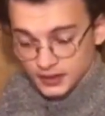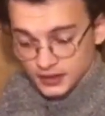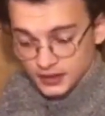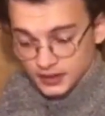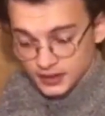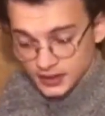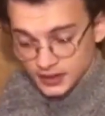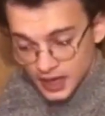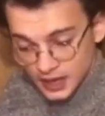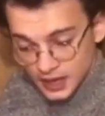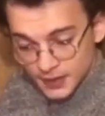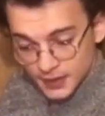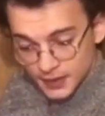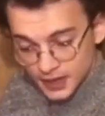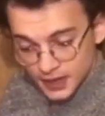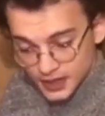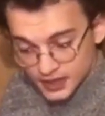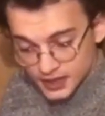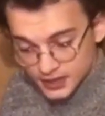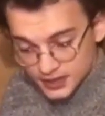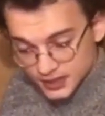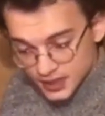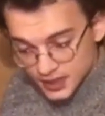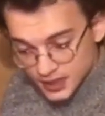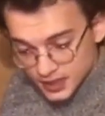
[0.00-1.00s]
na e,
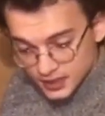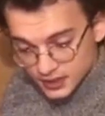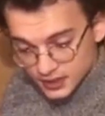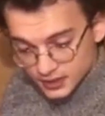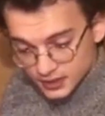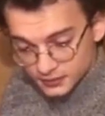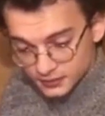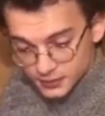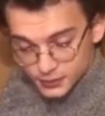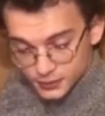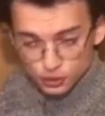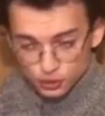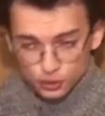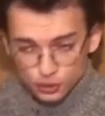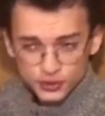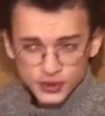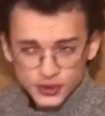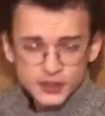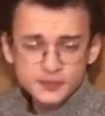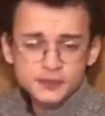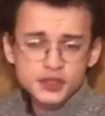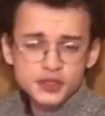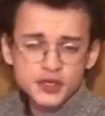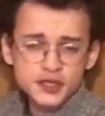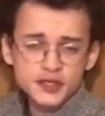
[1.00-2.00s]
bağlansa biz çok
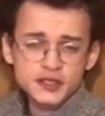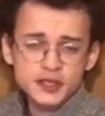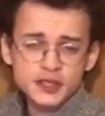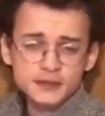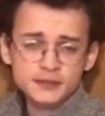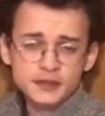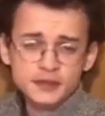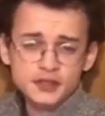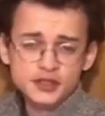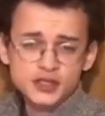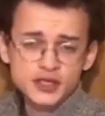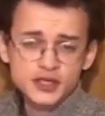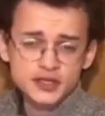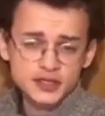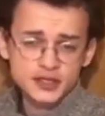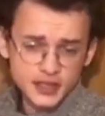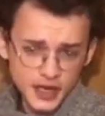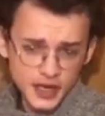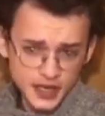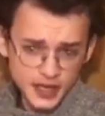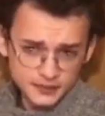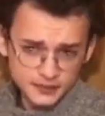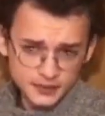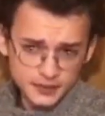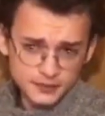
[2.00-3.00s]
net bir şekilde bileceğiz ki
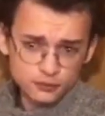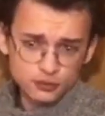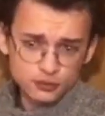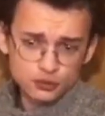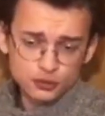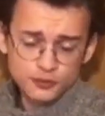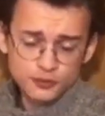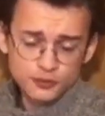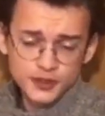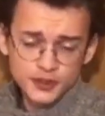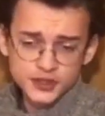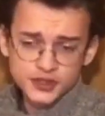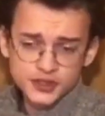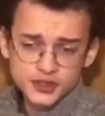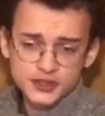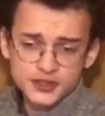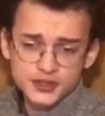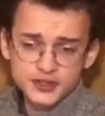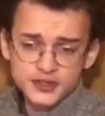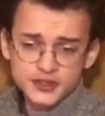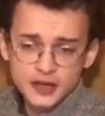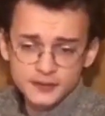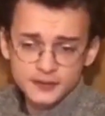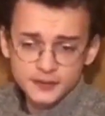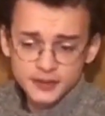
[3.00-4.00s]
hayır bir Müslüman için
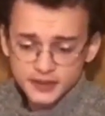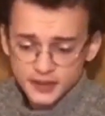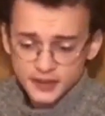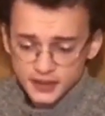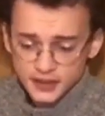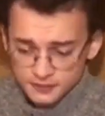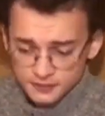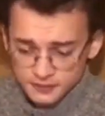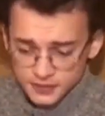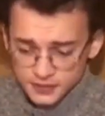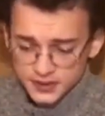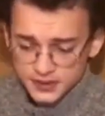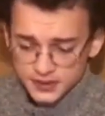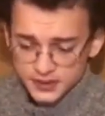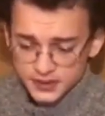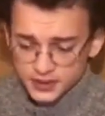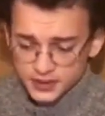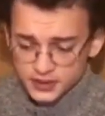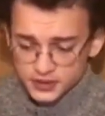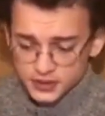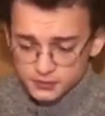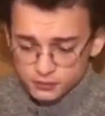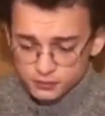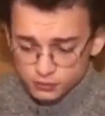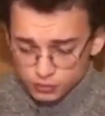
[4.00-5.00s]
İslam'a inanan bir insan
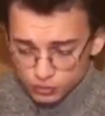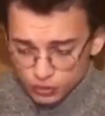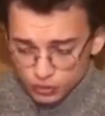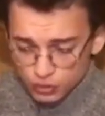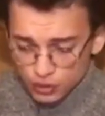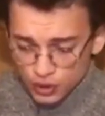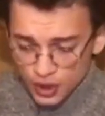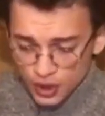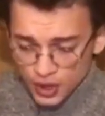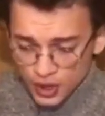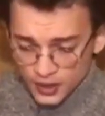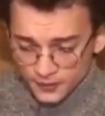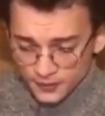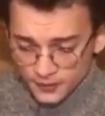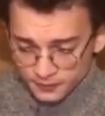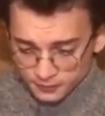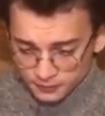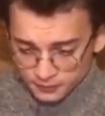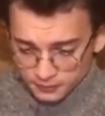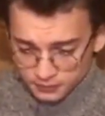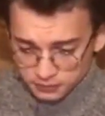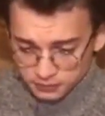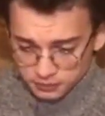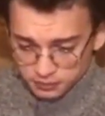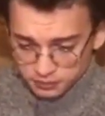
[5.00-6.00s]
için bu
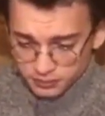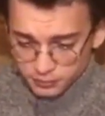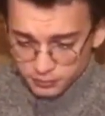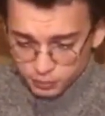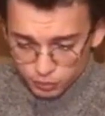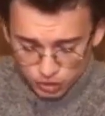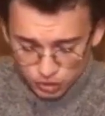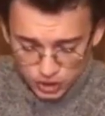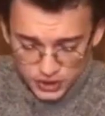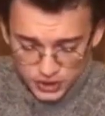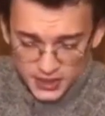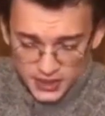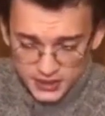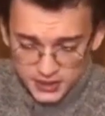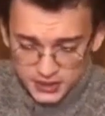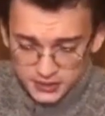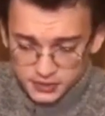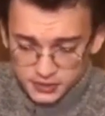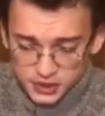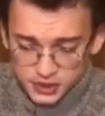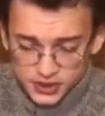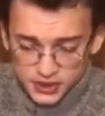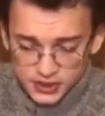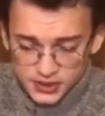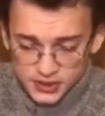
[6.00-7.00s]
bu siyasi bir
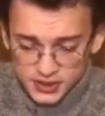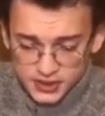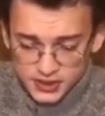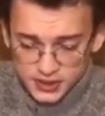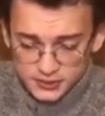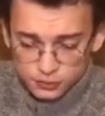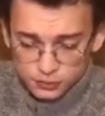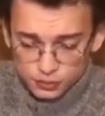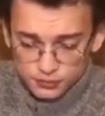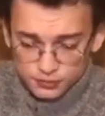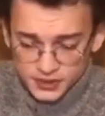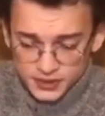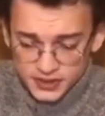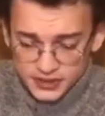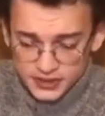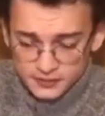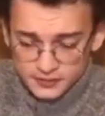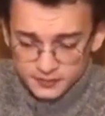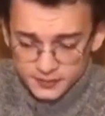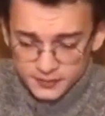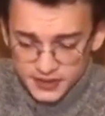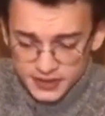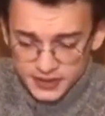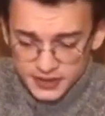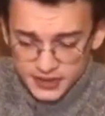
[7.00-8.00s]
şey değildir. Bu
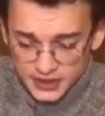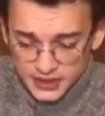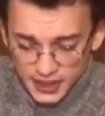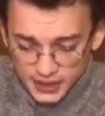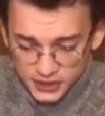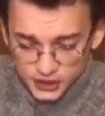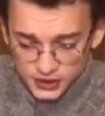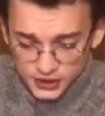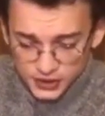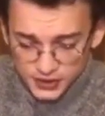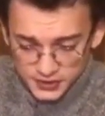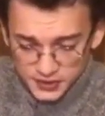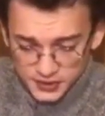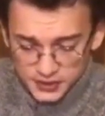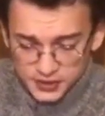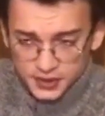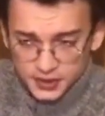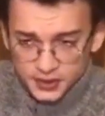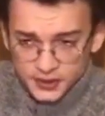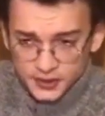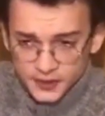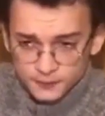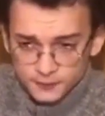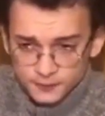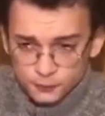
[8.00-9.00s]
bildiğim bir inançtır.
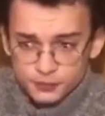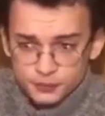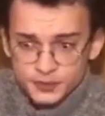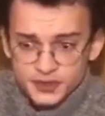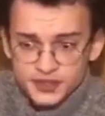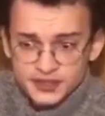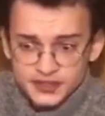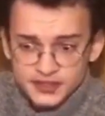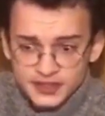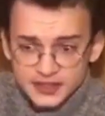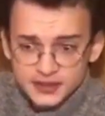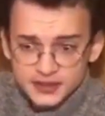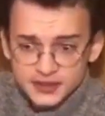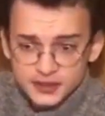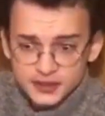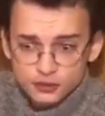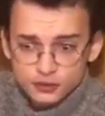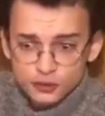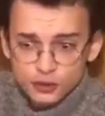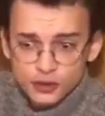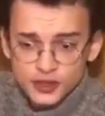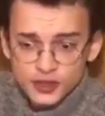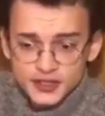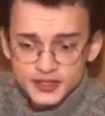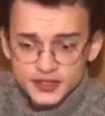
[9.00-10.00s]
Bu bir dindir.
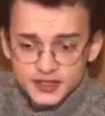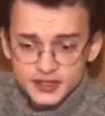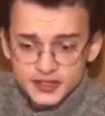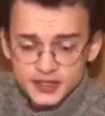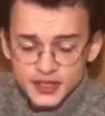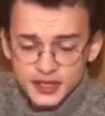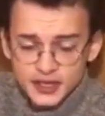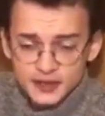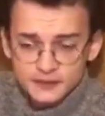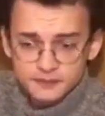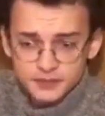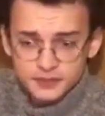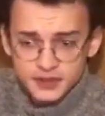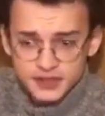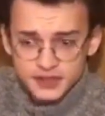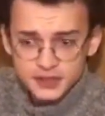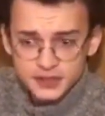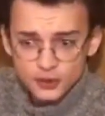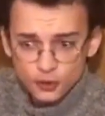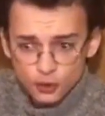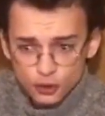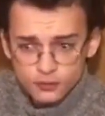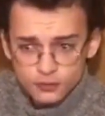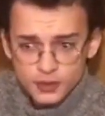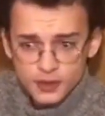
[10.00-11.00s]
Dolayısıyla bizde
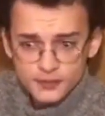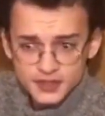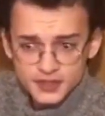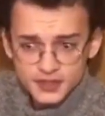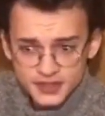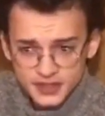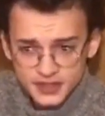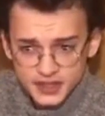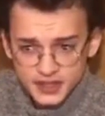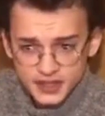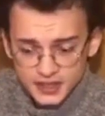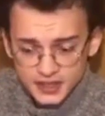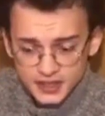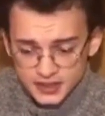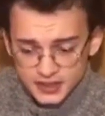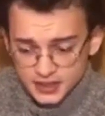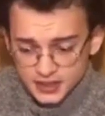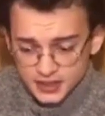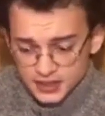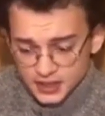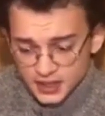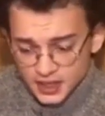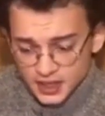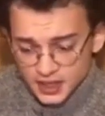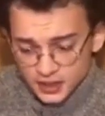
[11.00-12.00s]
olmaması
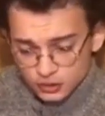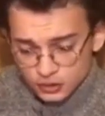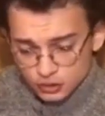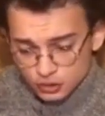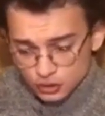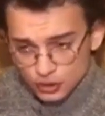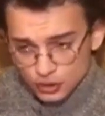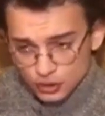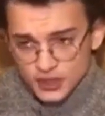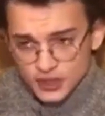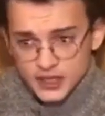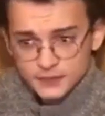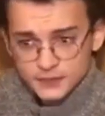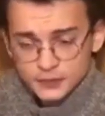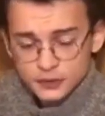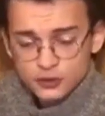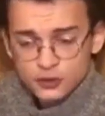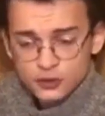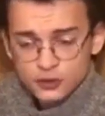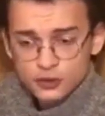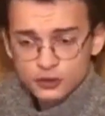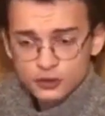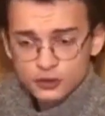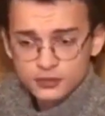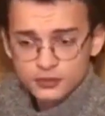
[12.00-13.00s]
gerekiri
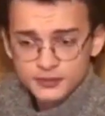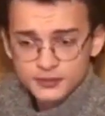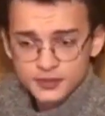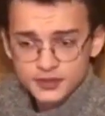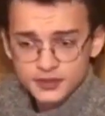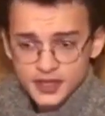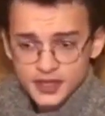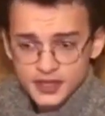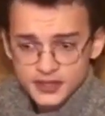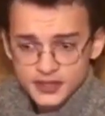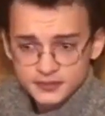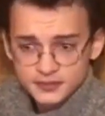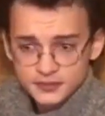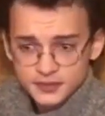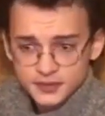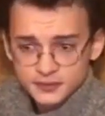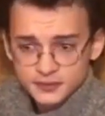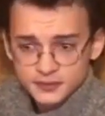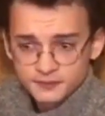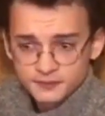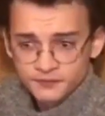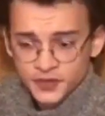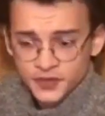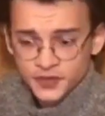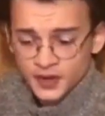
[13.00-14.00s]
söyleyebiliyor olmamız lazımdı.
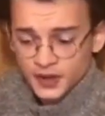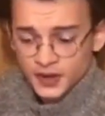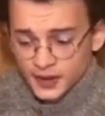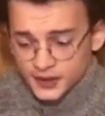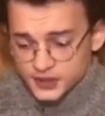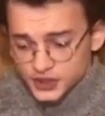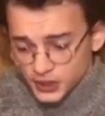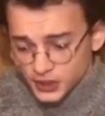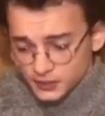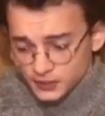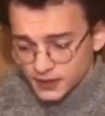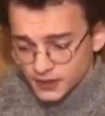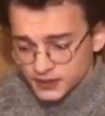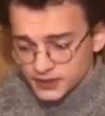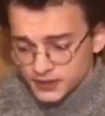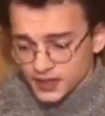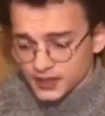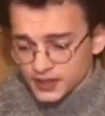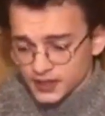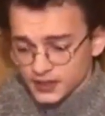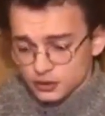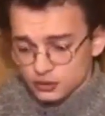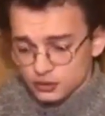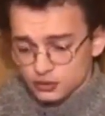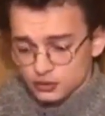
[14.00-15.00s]
Ancak
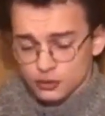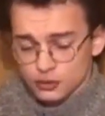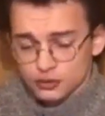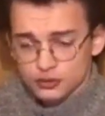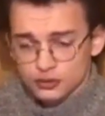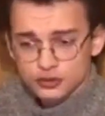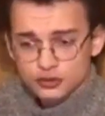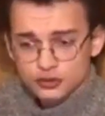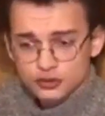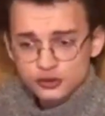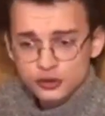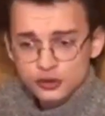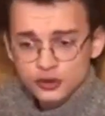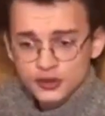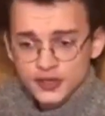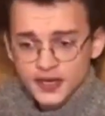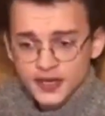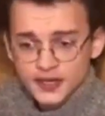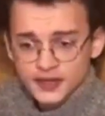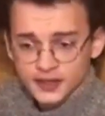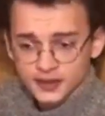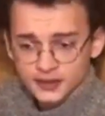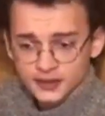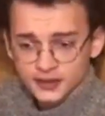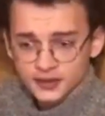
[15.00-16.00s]
materyalist olduğunu
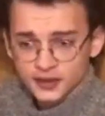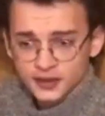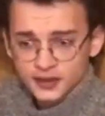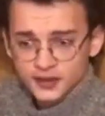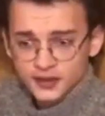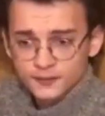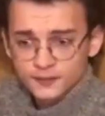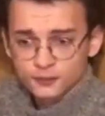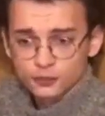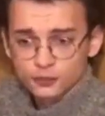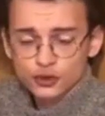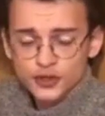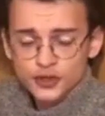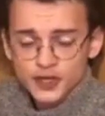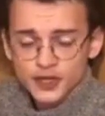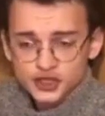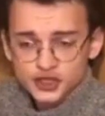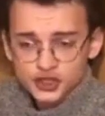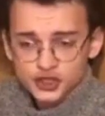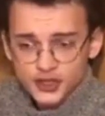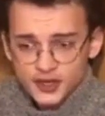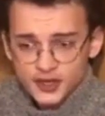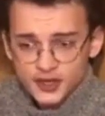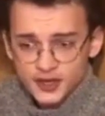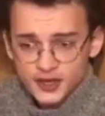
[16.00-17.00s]
söyleyerek, bunu
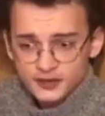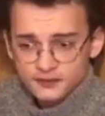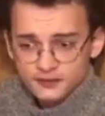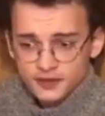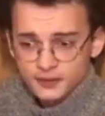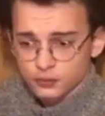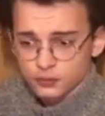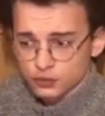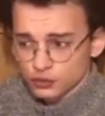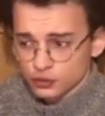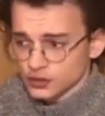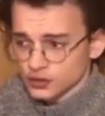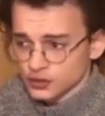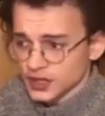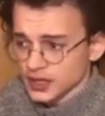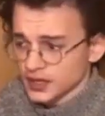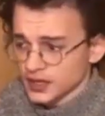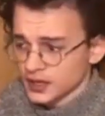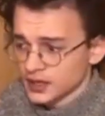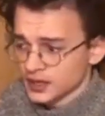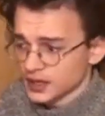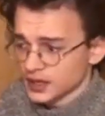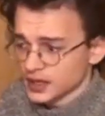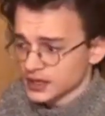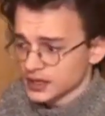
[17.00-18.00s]
kaçırarak ve bunun da
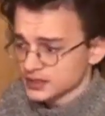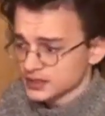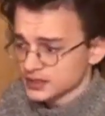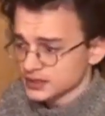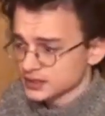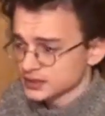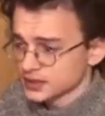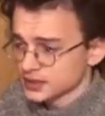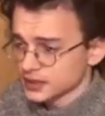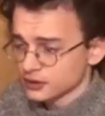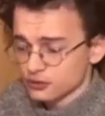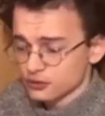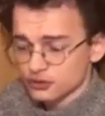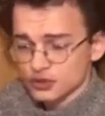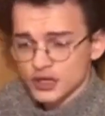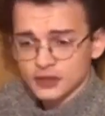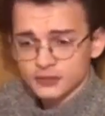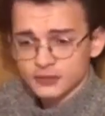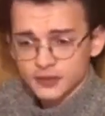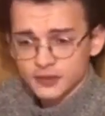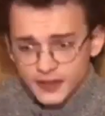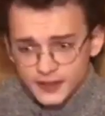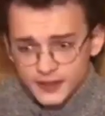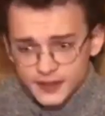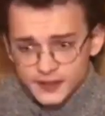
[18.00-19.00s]
aslında güzel
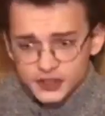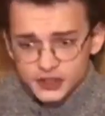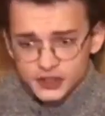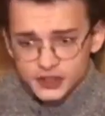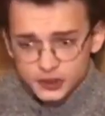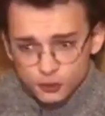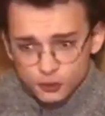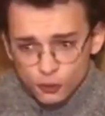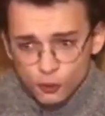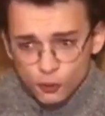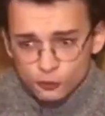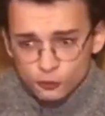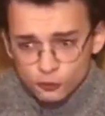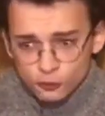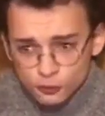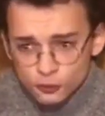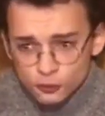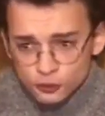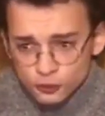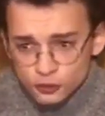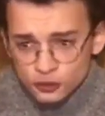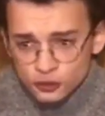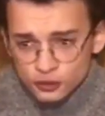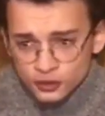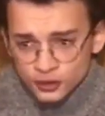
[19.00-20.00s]
bir eleştiri
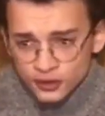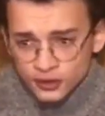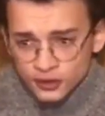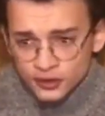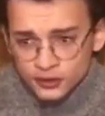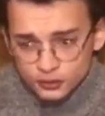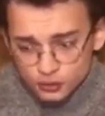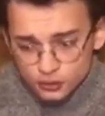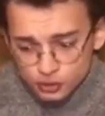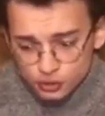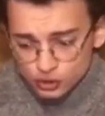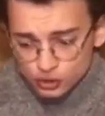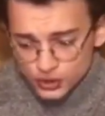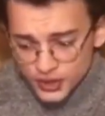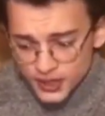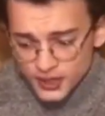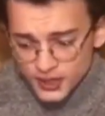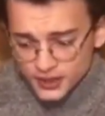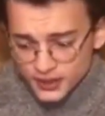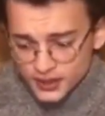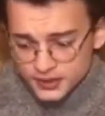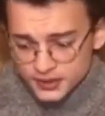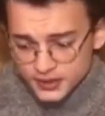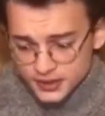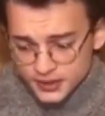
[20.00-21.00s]
olduğunu
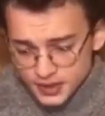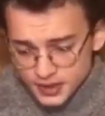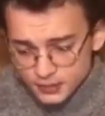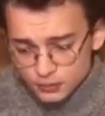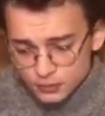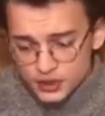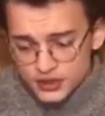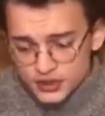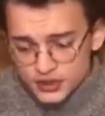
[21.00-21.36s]
düşünerek aslında buna